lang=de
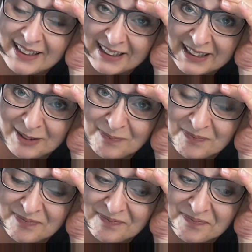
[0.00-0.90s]
Ne?
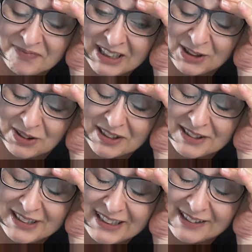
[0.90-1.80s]

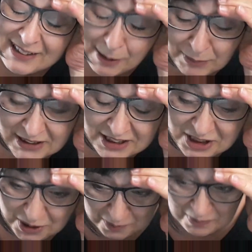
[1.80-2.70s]
Nicole, jetzt sammel
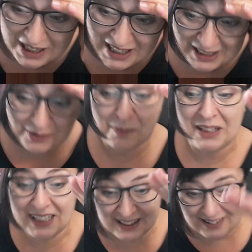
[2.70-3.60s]
dich nochmal und
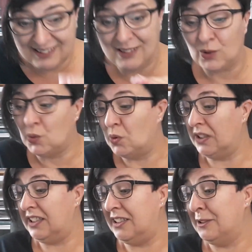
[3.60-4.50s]
mal ganz in
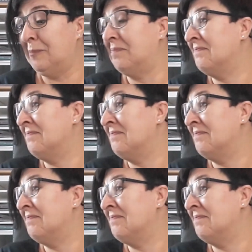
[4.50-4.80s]
Ruhe hier.